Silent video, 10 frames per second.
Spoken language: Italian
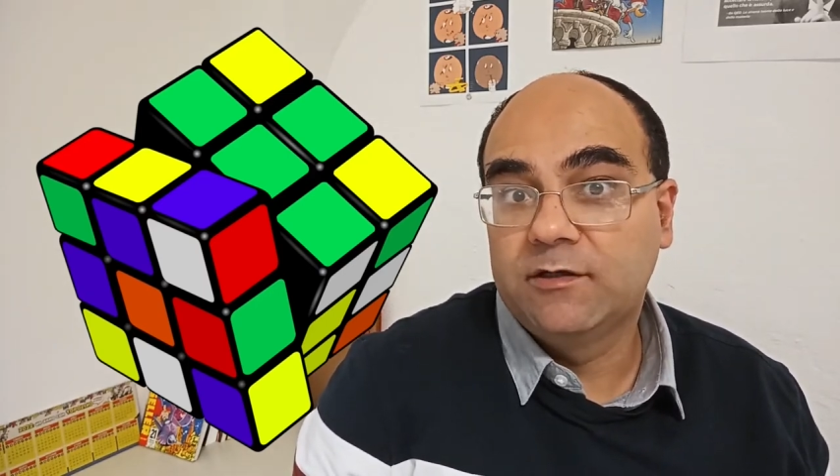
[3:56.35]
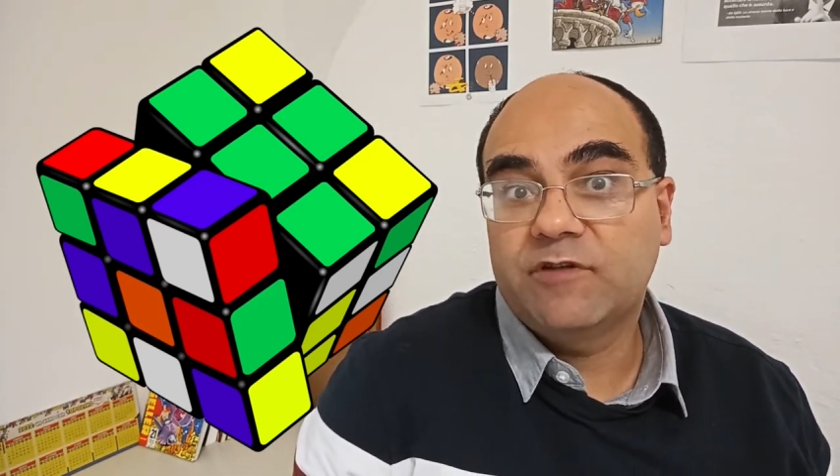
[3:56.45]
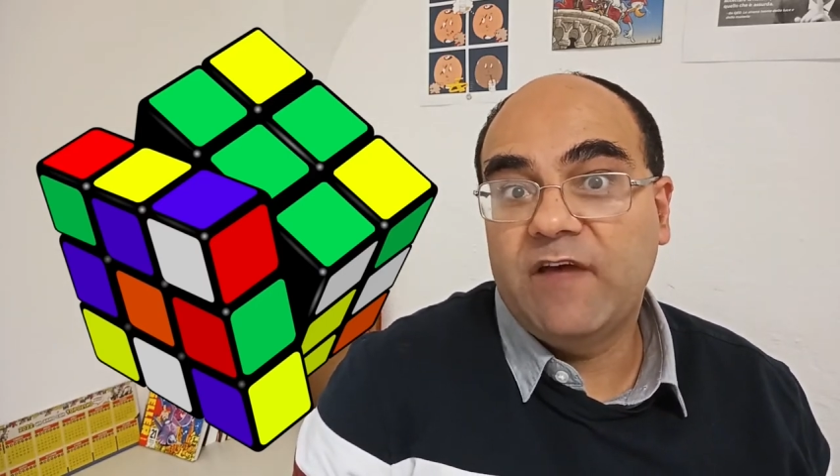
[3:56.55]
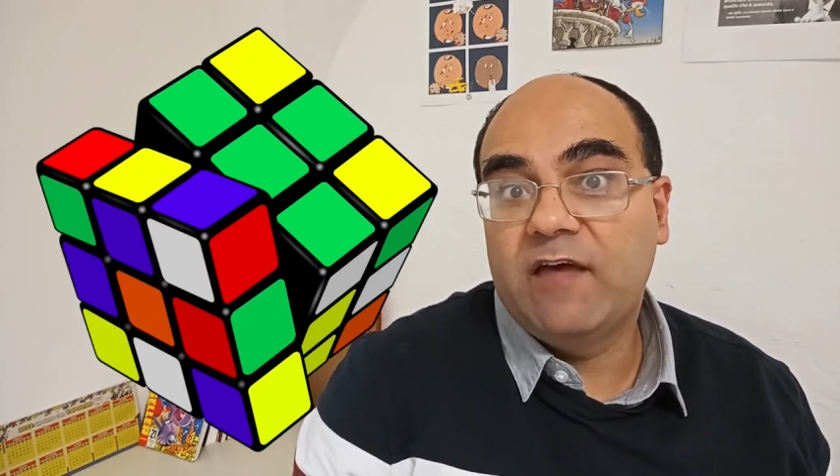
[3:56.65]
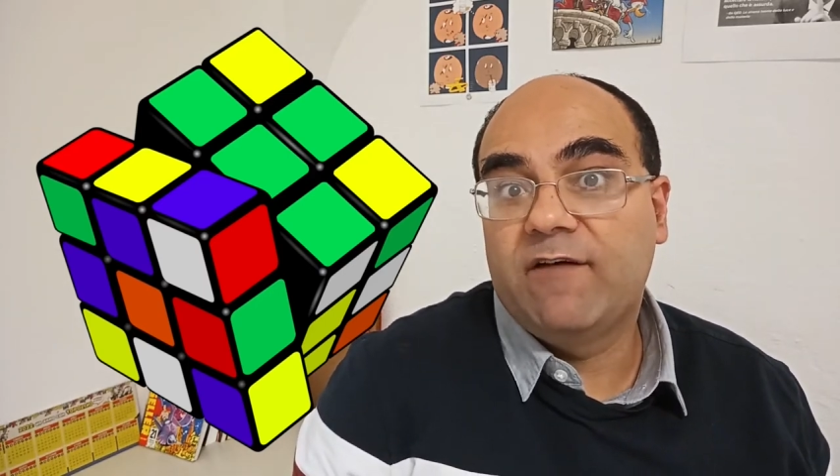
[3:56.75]
non
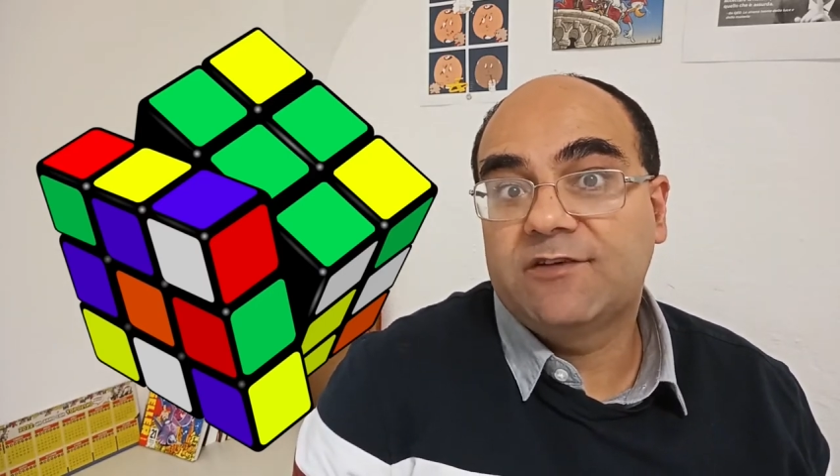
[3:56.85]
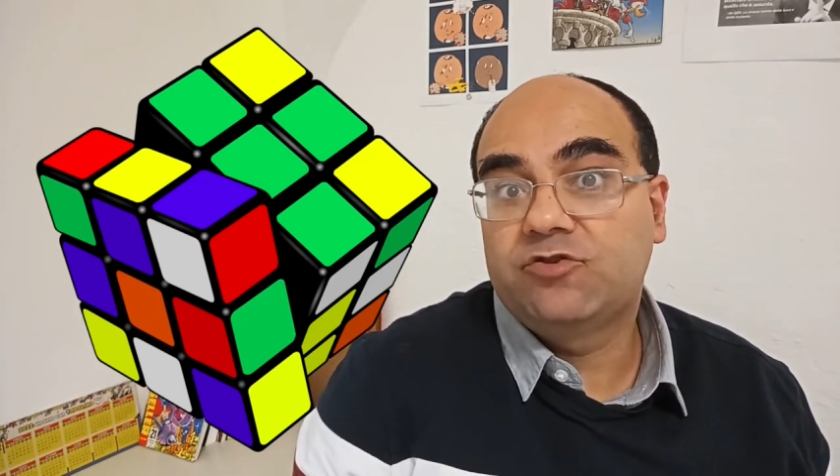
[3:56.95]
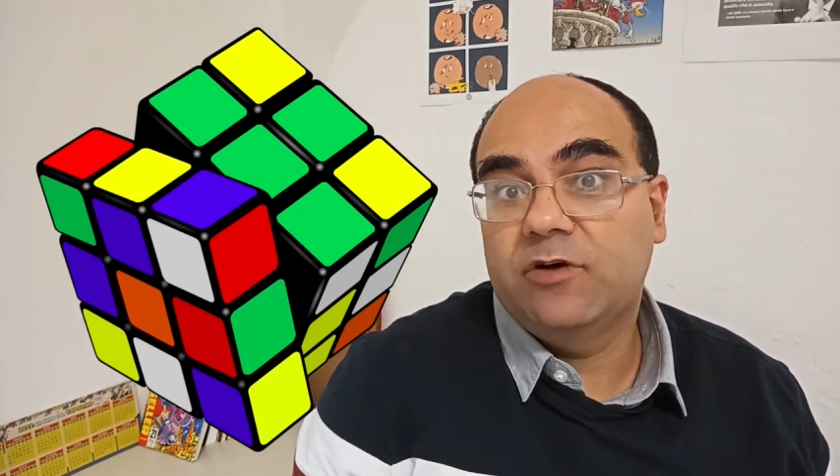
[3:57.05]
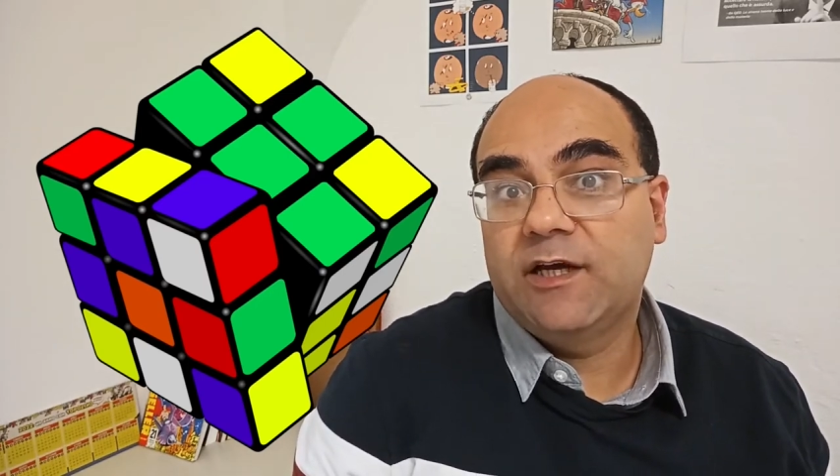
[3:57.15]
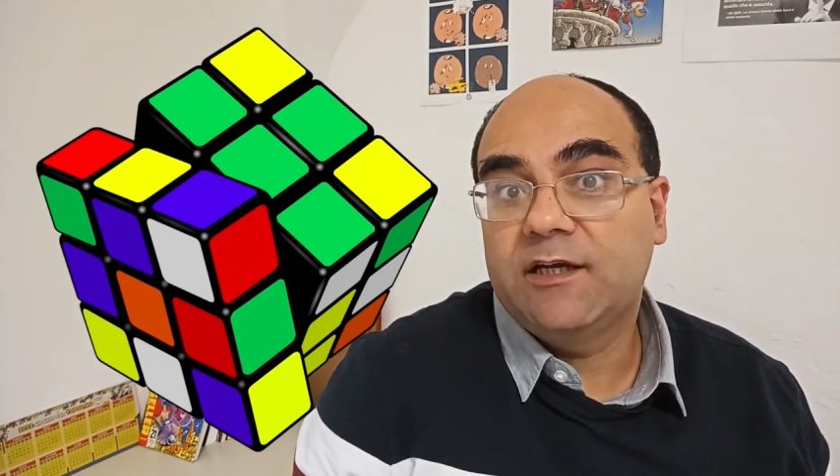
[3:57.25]
aveva
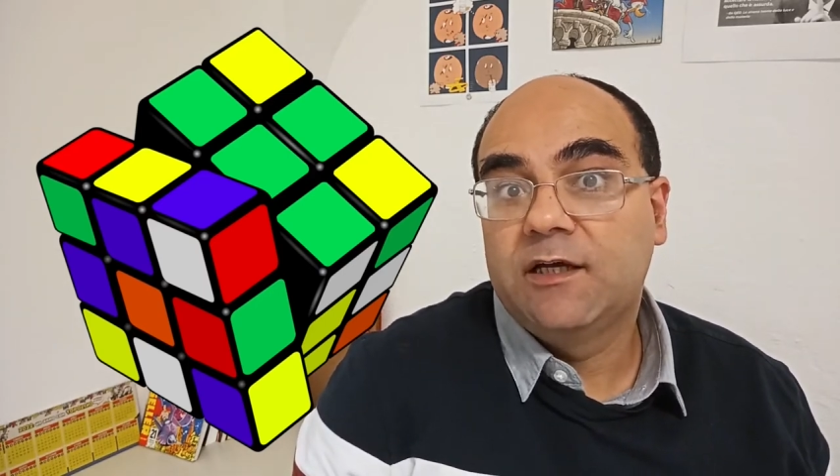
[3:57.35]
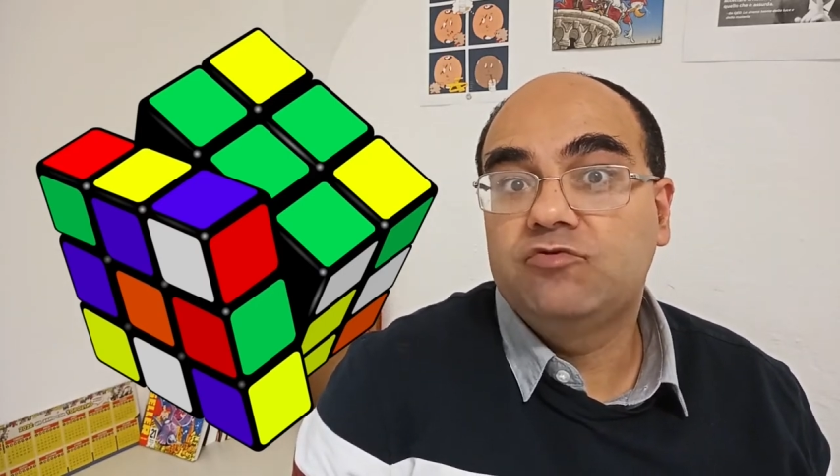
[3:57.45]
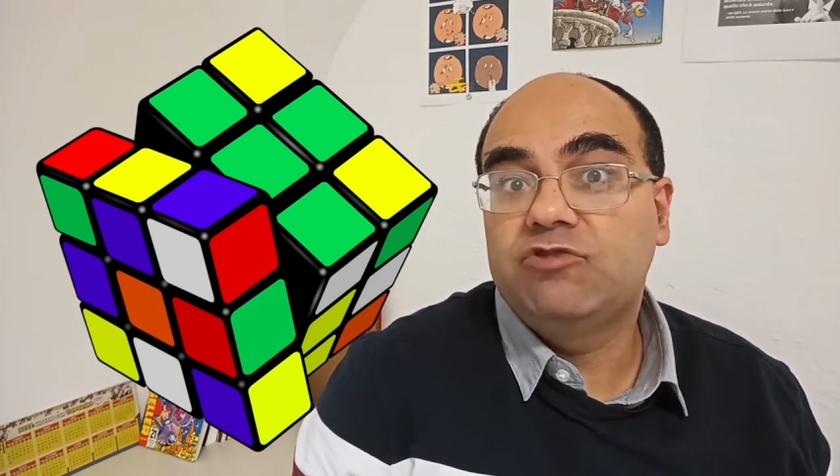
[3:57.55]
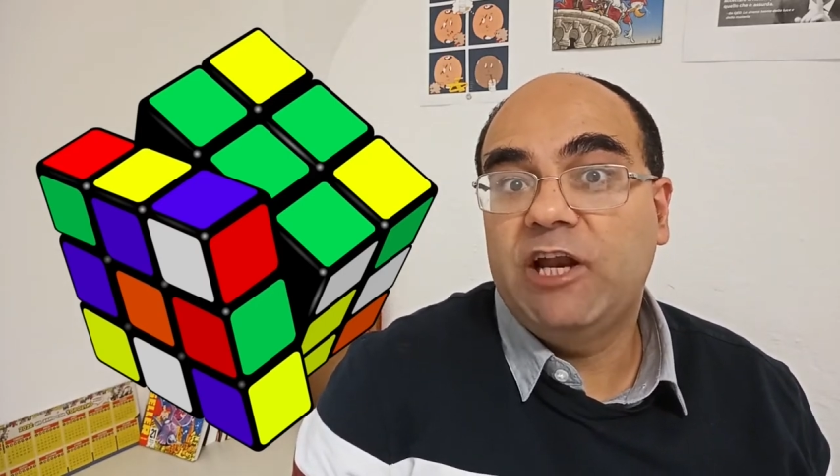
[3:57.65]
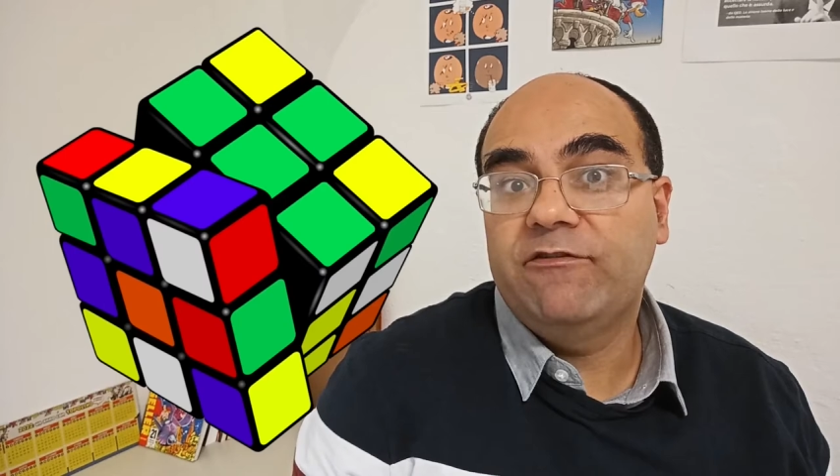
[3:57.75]
cioè
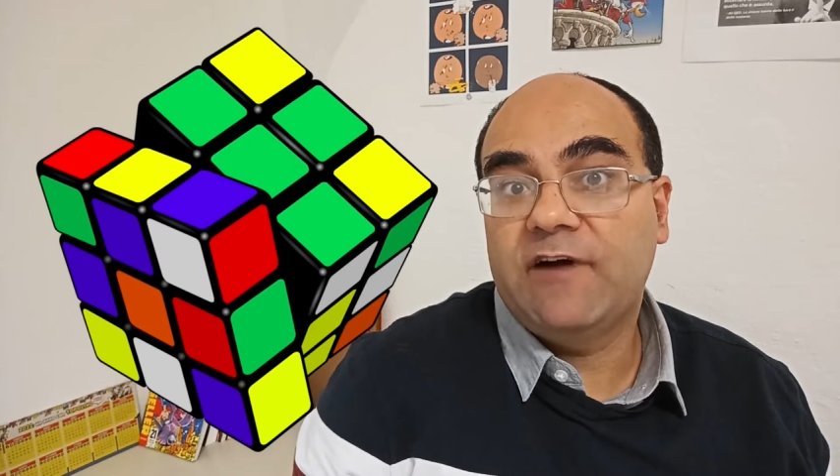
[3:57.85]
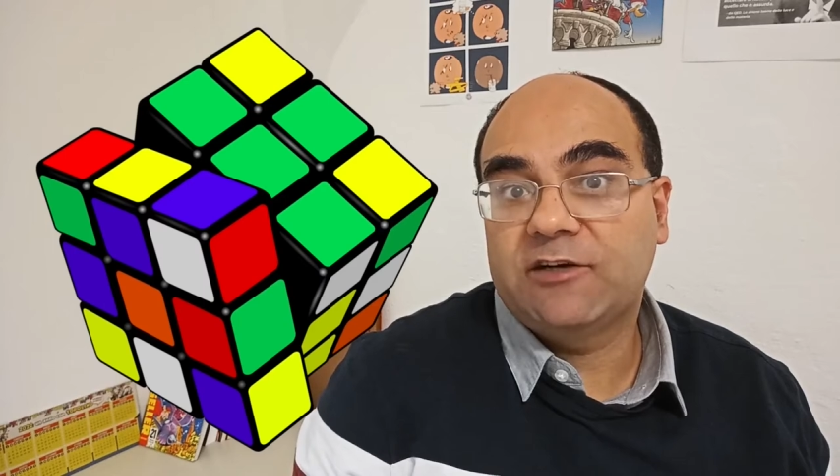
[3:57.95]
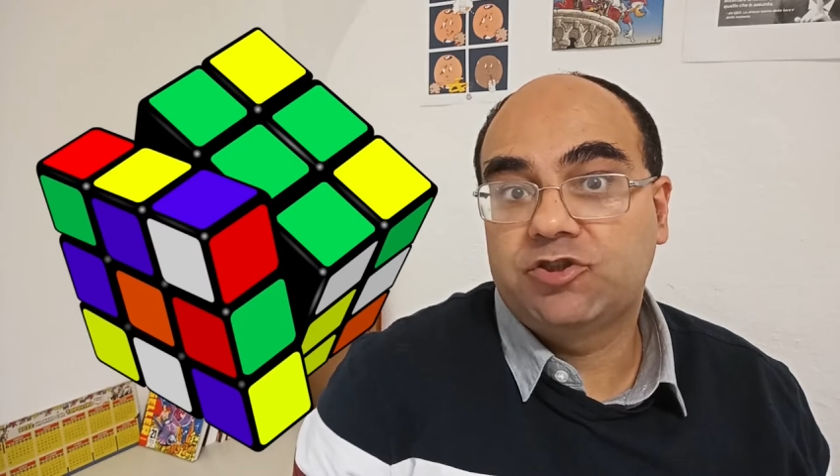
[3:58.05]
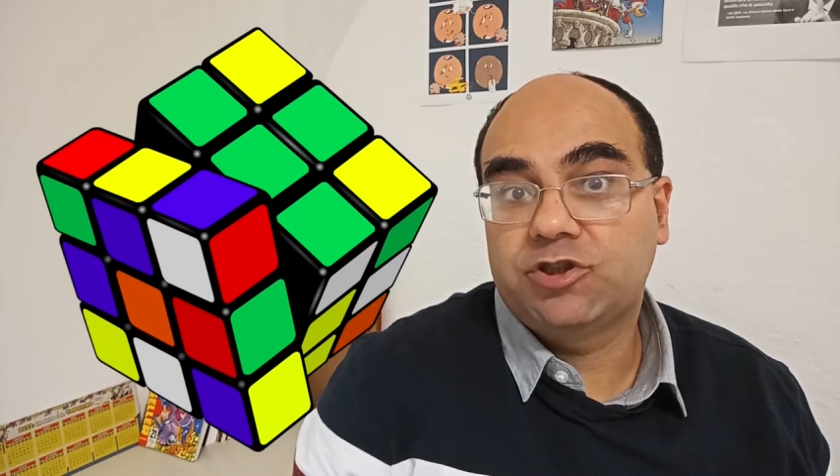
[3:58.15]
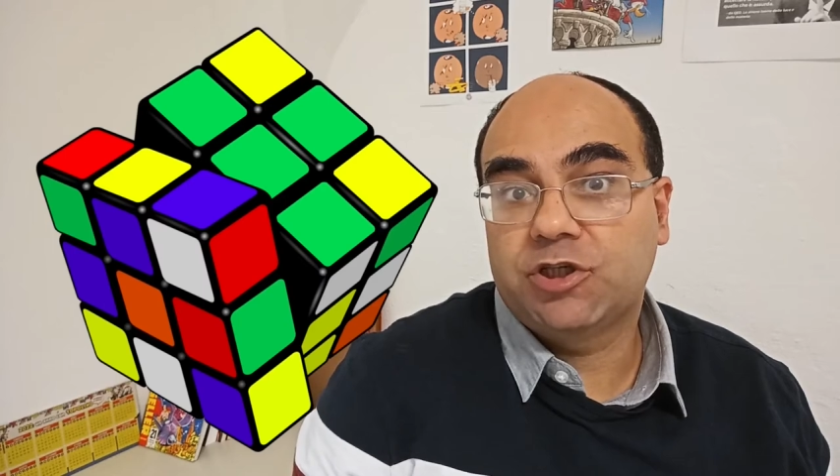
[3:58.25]
tutte le
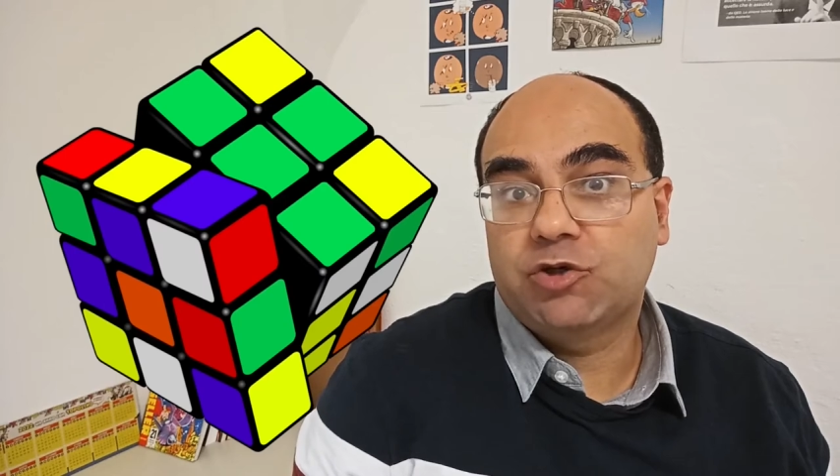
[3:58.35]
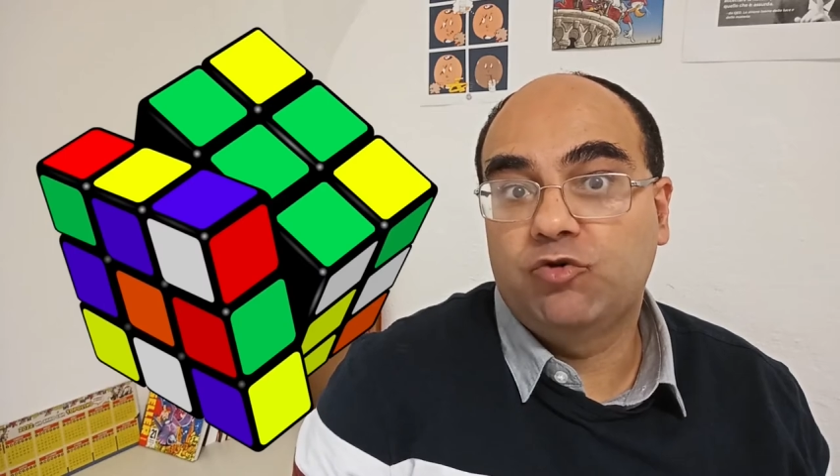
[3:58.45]
facce